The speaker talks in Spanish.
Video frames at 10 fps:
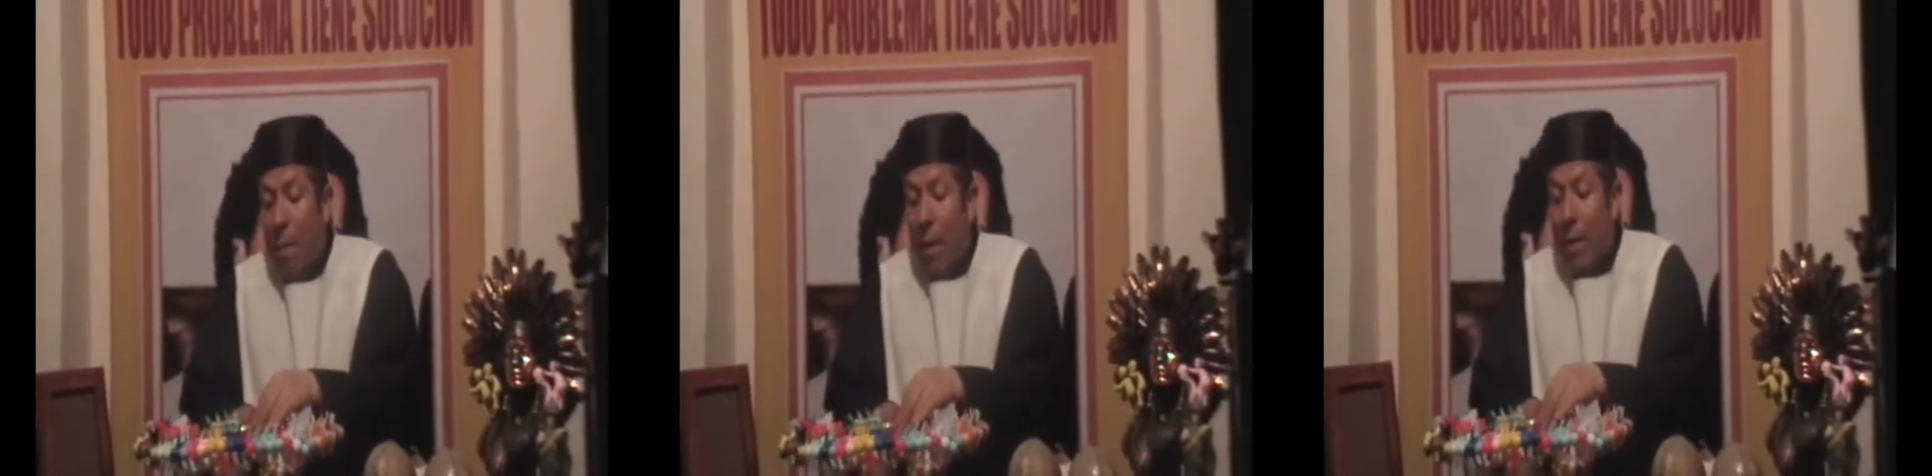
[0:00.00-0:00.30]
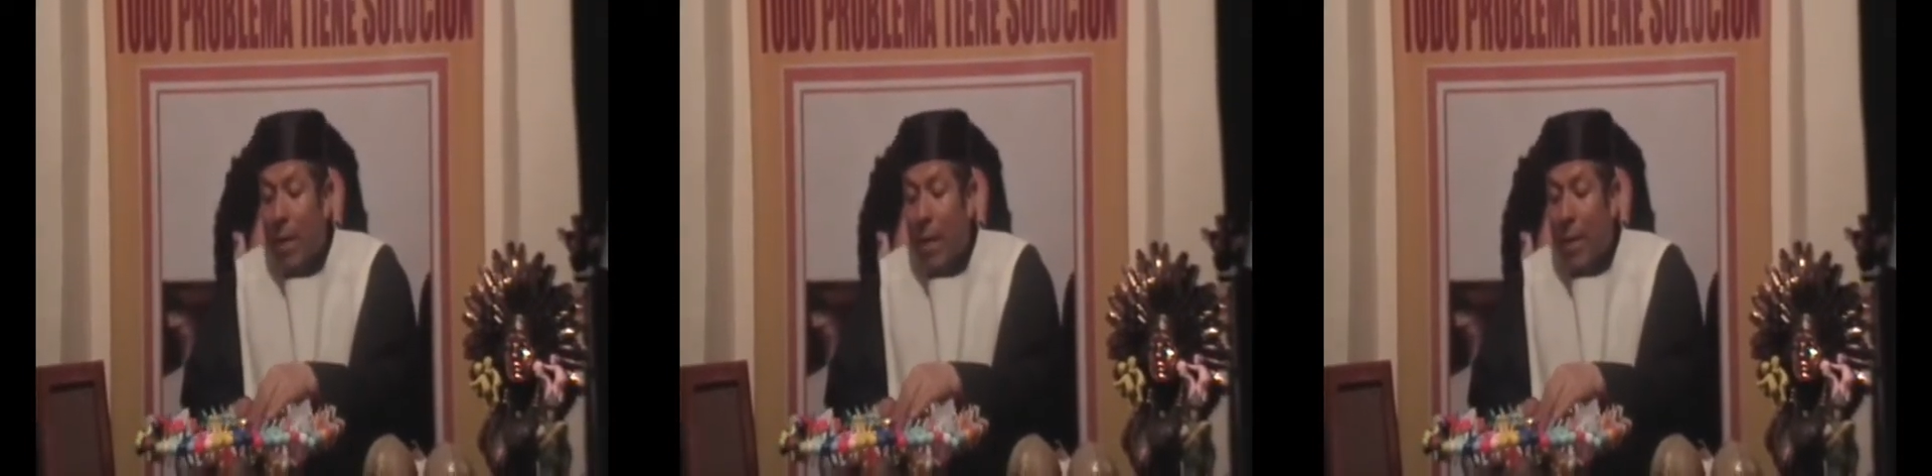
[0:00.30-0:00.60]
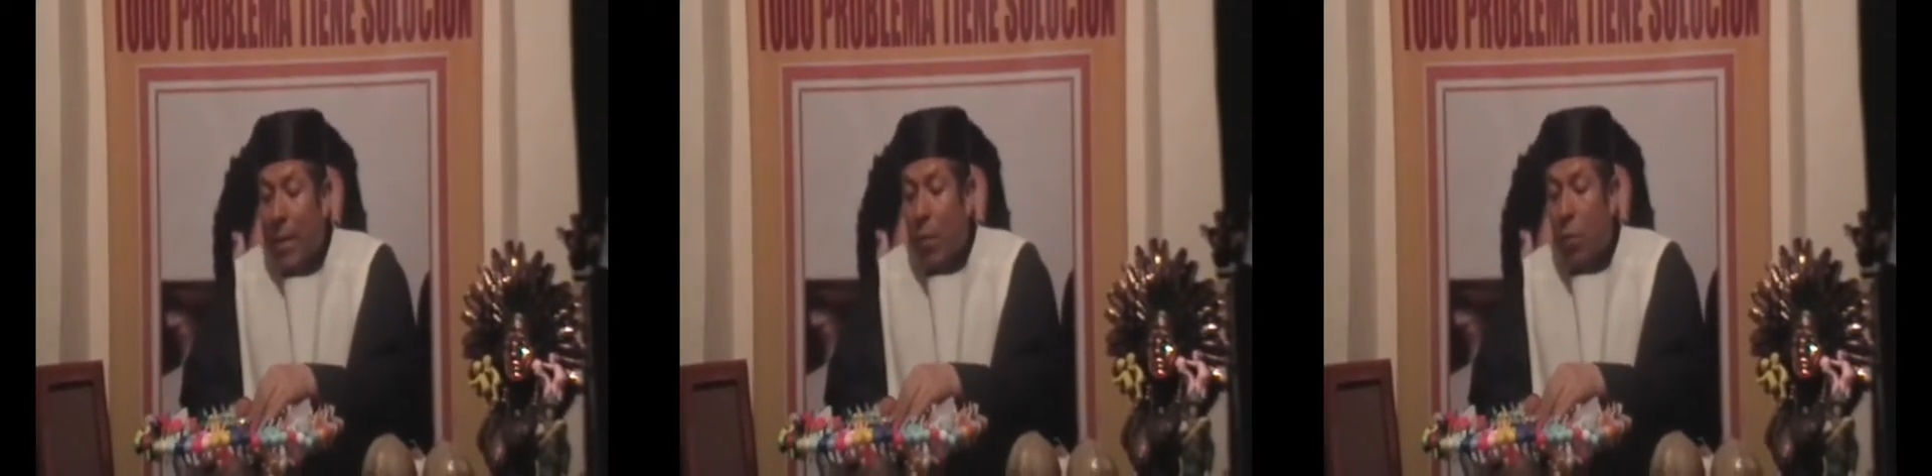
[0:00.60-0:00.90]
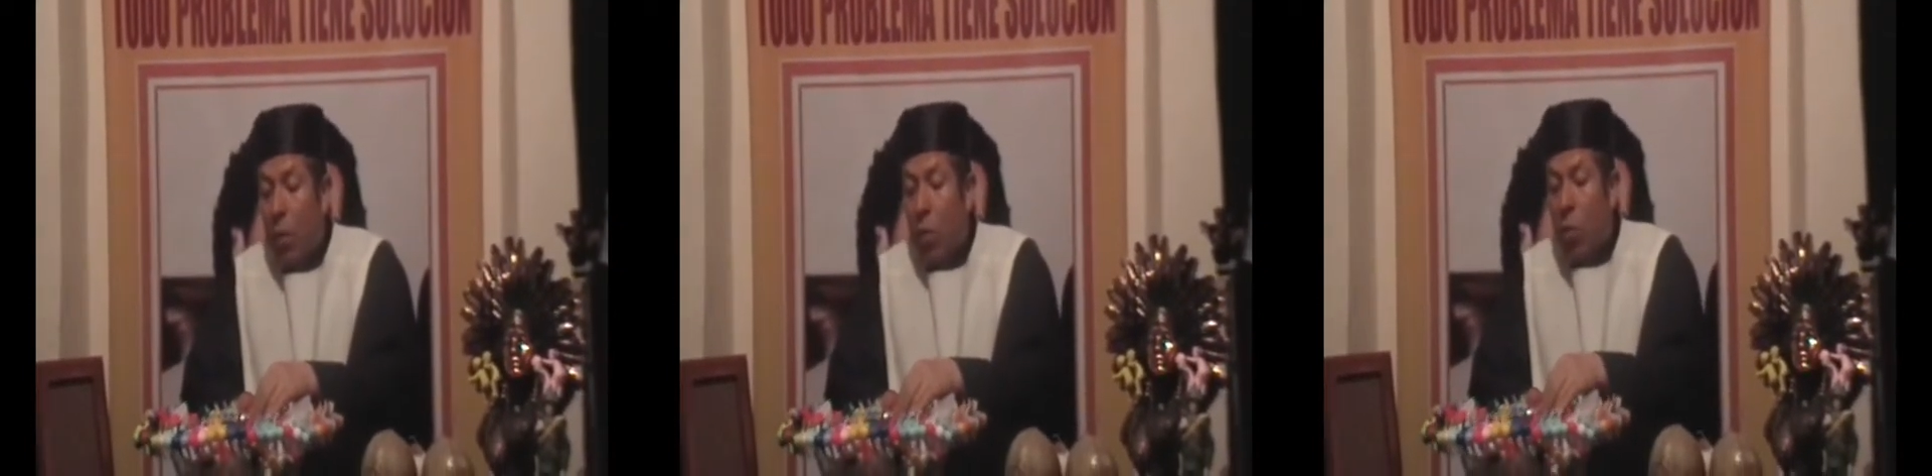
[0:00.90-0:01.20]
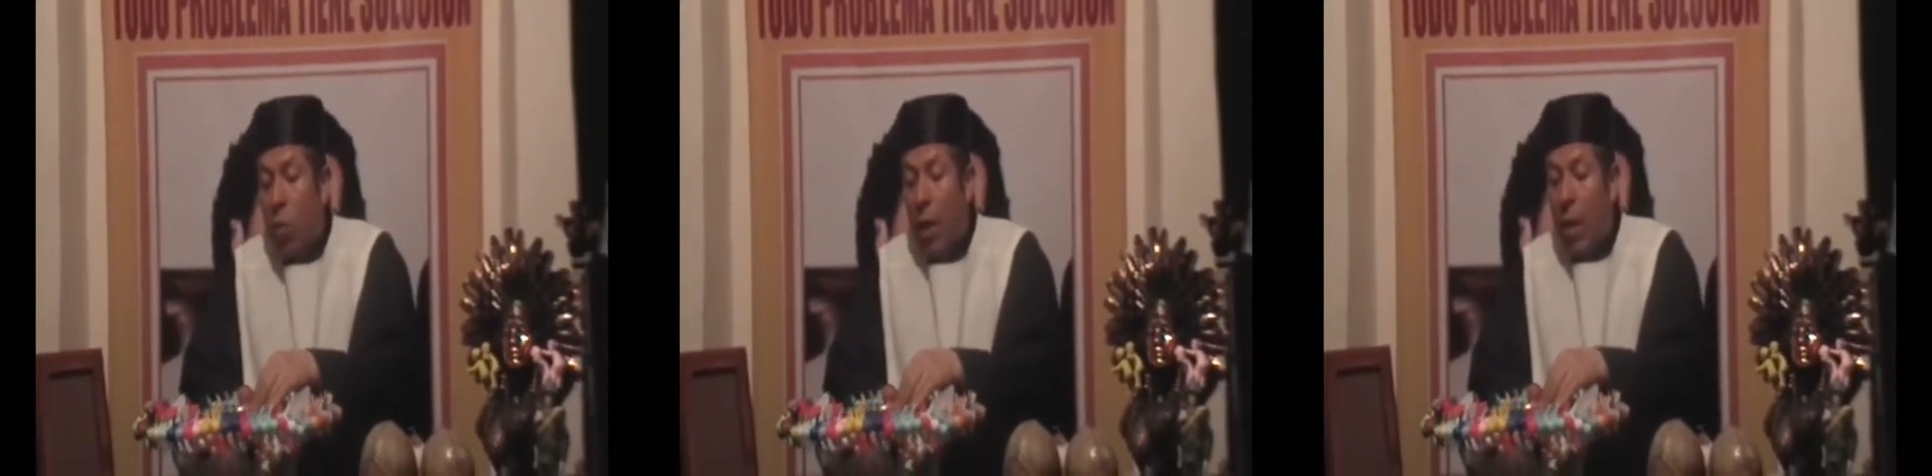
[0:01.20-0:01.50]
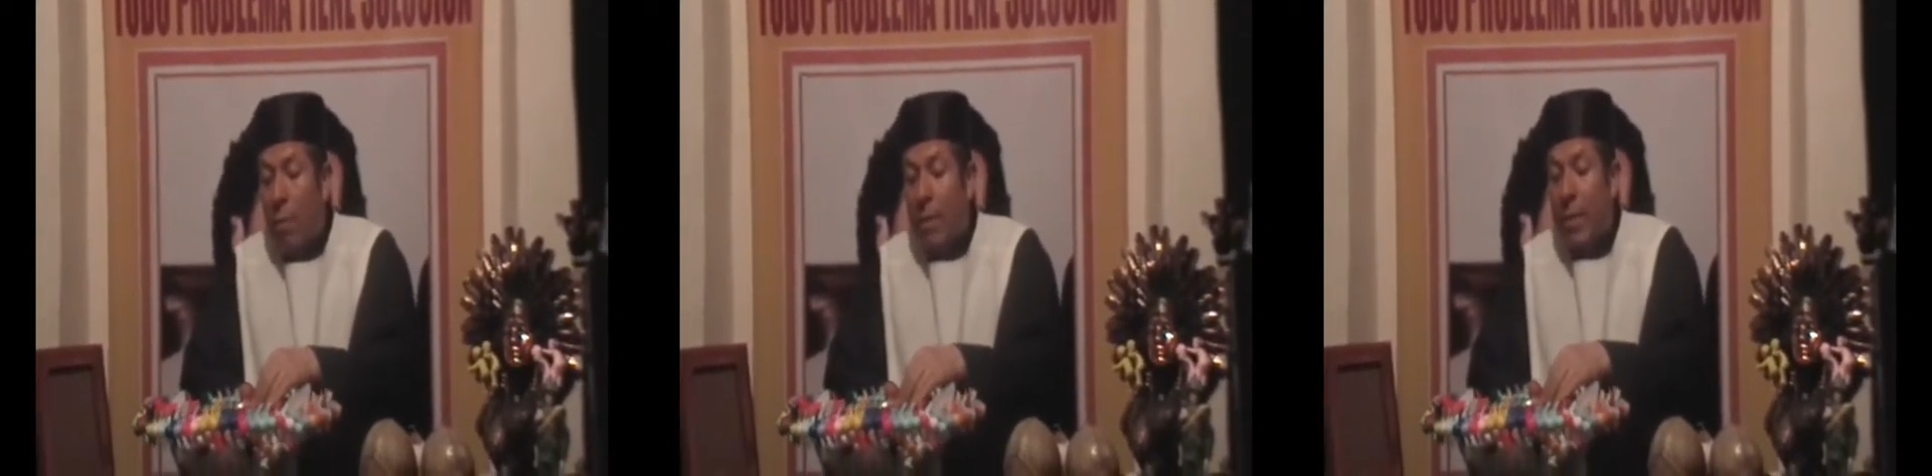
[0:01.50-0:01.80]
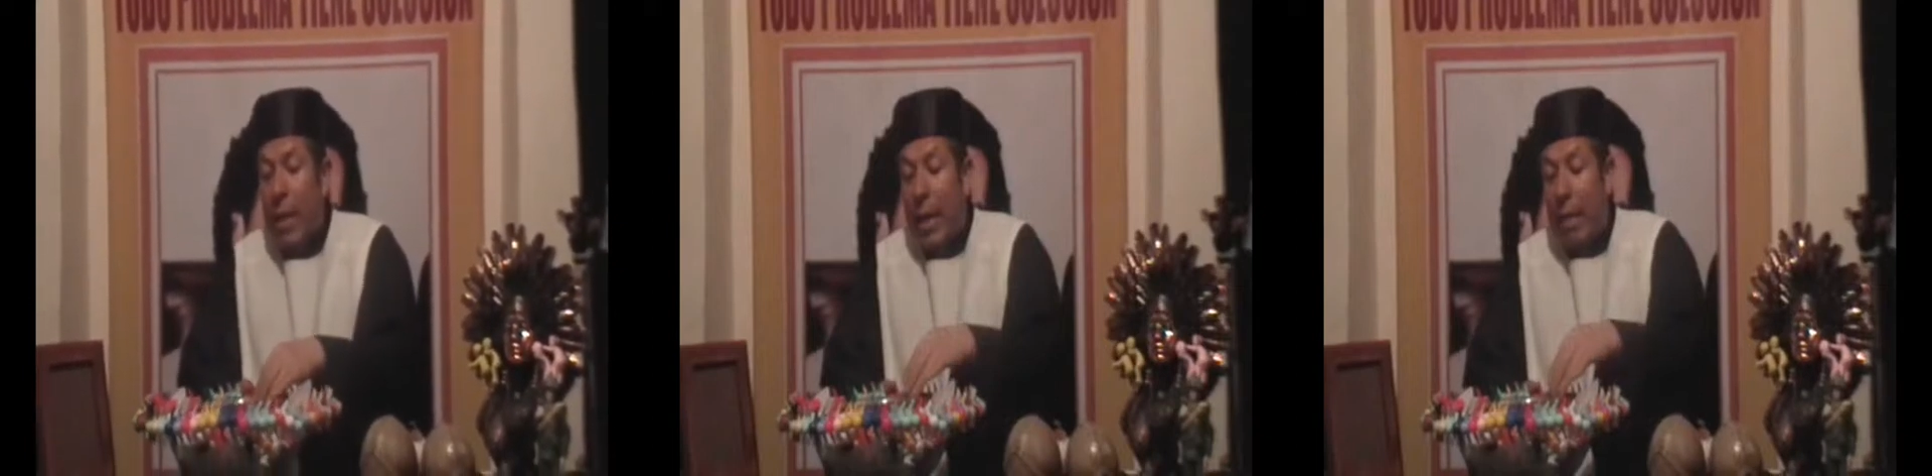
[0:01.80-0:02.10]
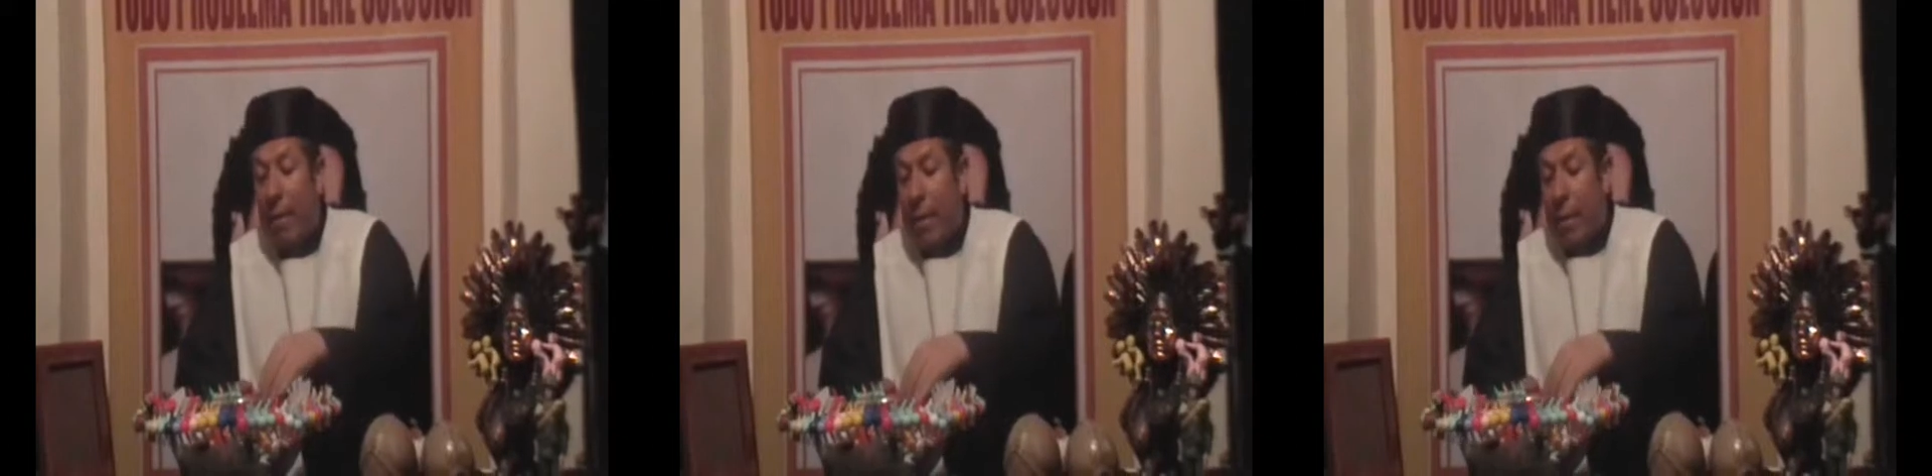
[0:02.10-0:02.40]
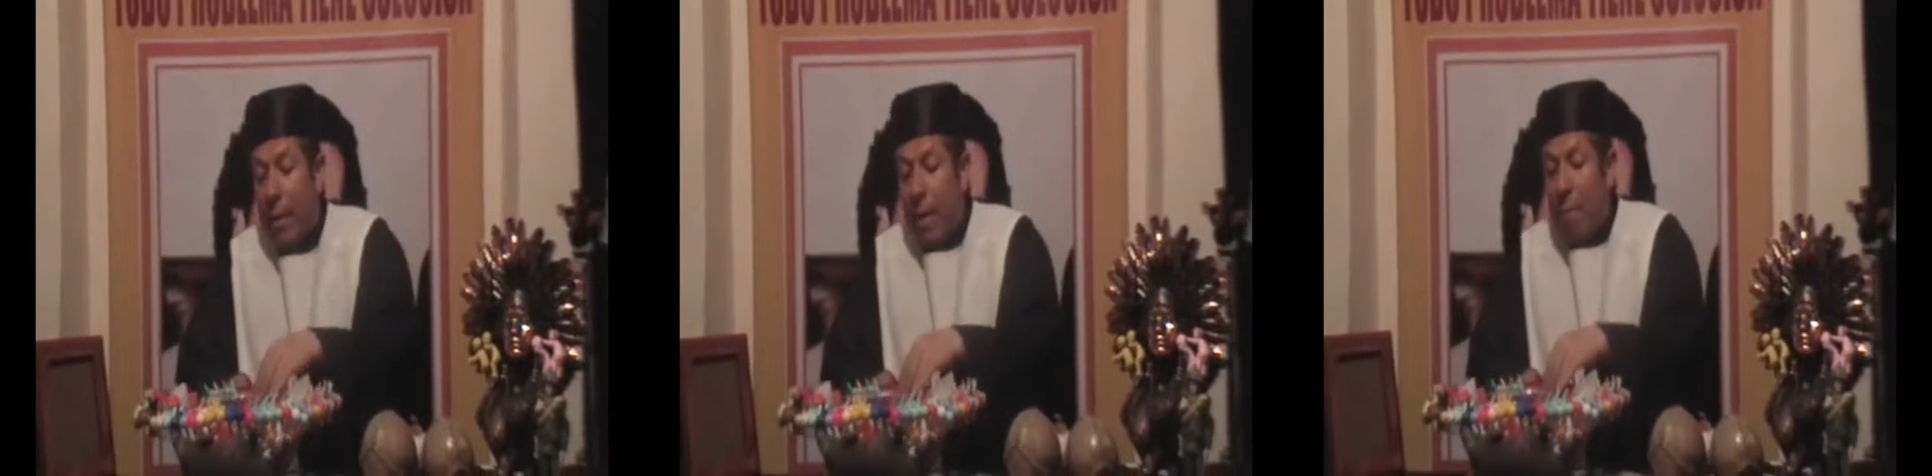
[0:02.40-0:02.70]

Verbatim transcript: pasa a ser uno de los hogares más terribles,